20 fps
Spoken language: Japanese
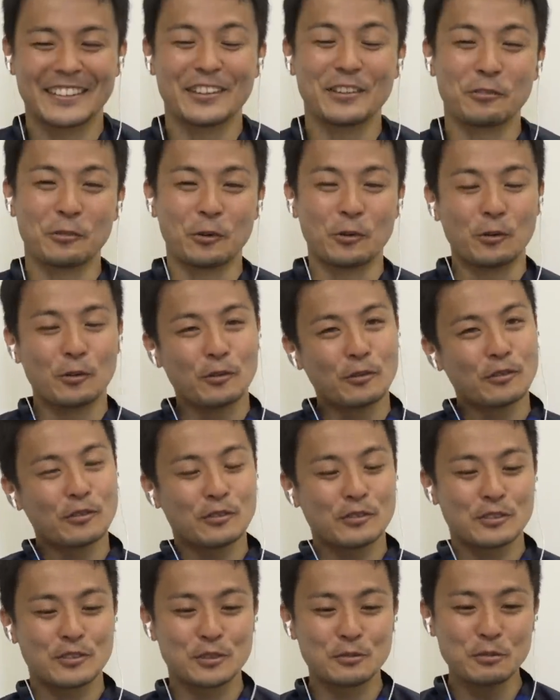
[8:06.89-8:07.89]
いやでも
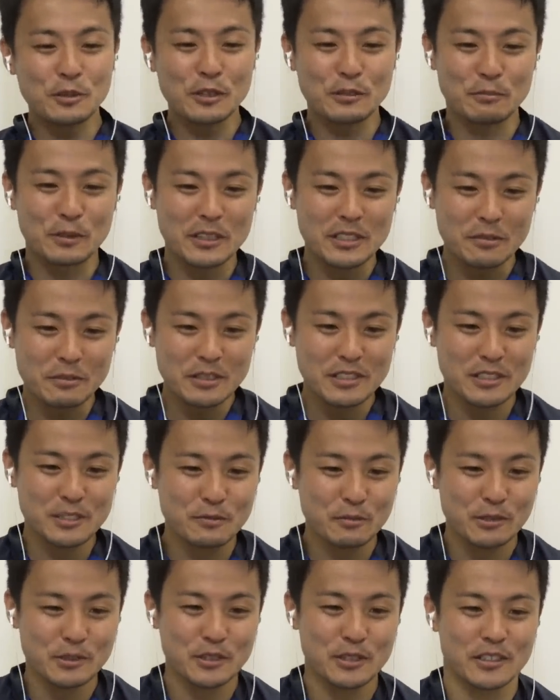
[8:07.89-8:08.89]
住みやめちゃめちゃ
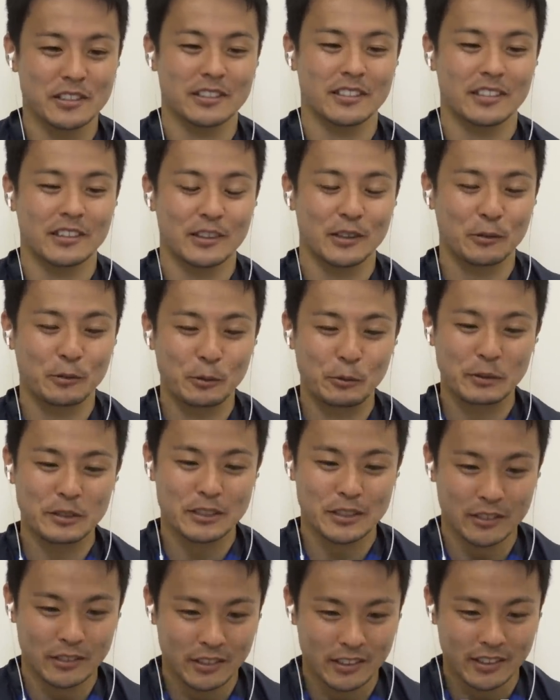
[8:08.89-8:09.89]
住みやすいって思いま
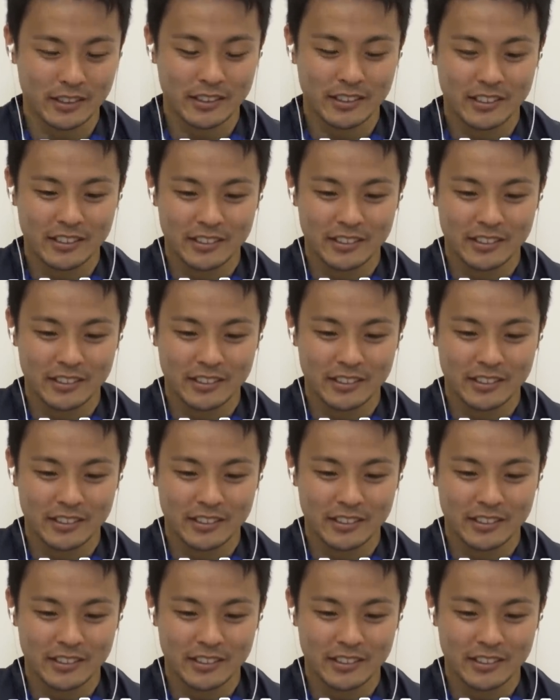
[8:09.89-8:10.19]
すけどね